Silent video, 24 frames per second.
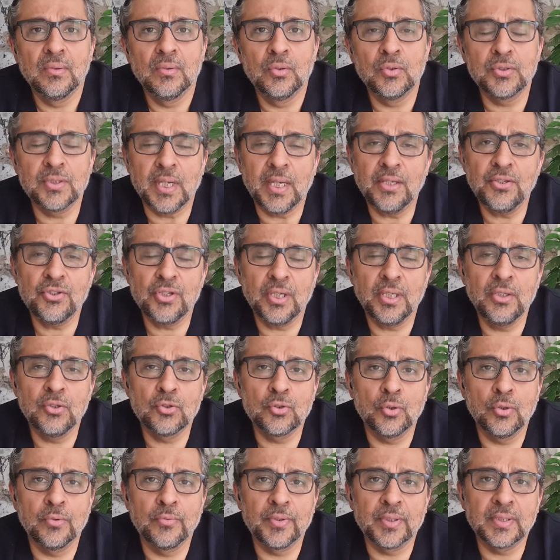हुसैन शहीद
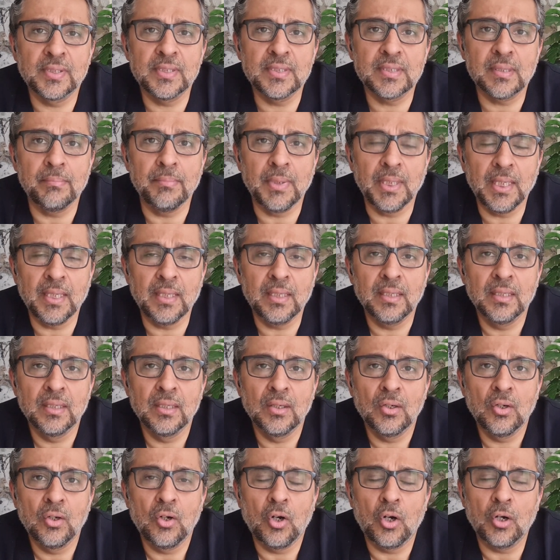सोहवर्दी से मिले
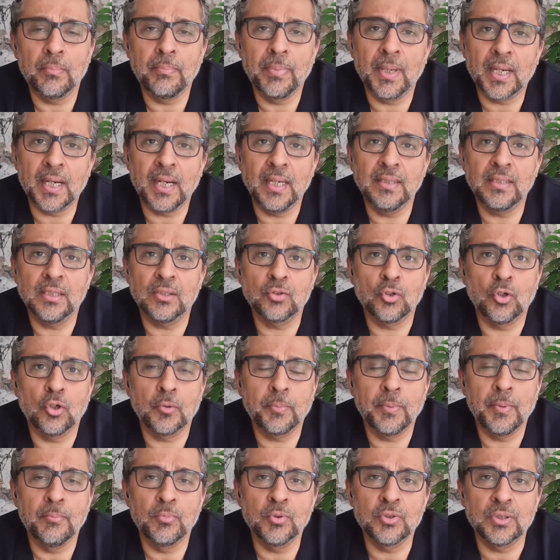और बाकायदा
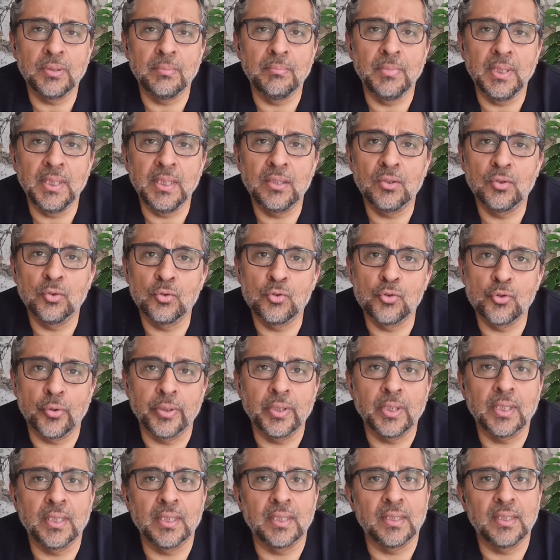तौर पर मुस्लिम लीग को
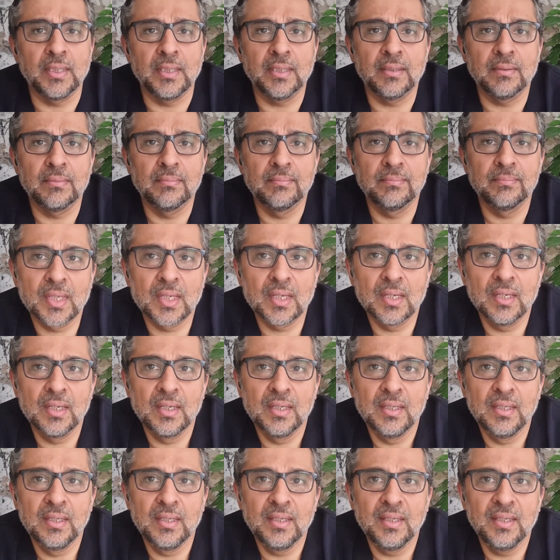ज्वाइन कर लिया
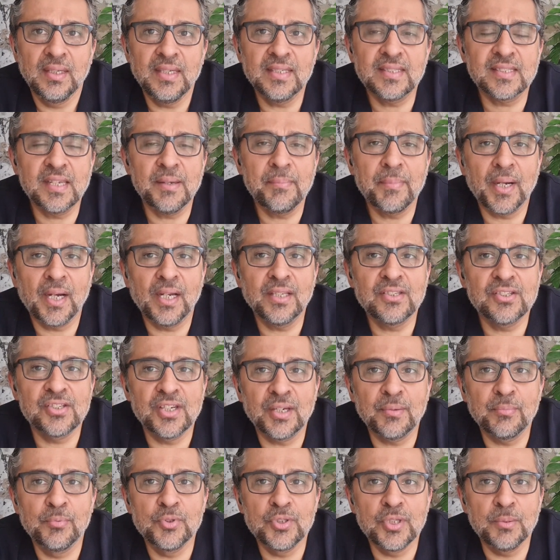इसके बाद
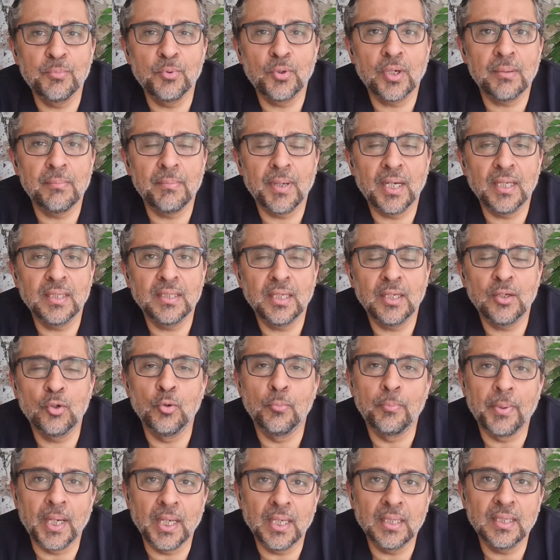शेख मुजीबुर रहमान ने
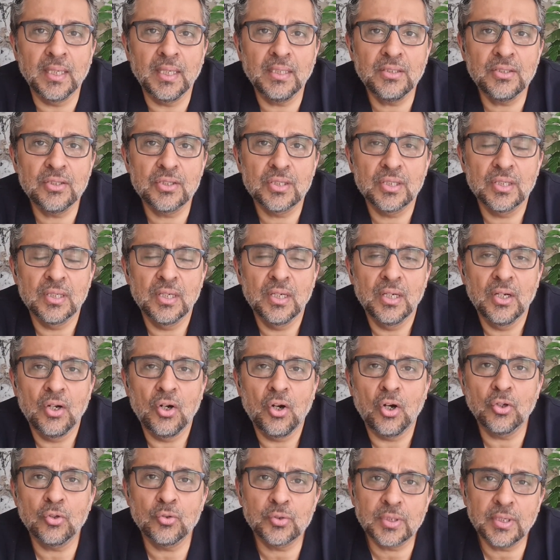गोपालगंज
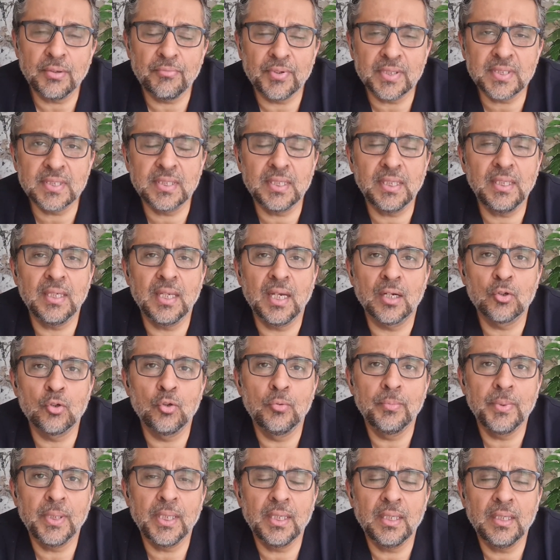और उसके बस्ती
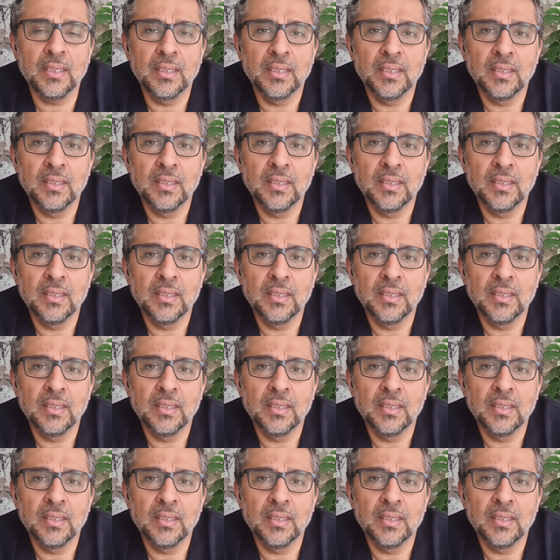इलाकों में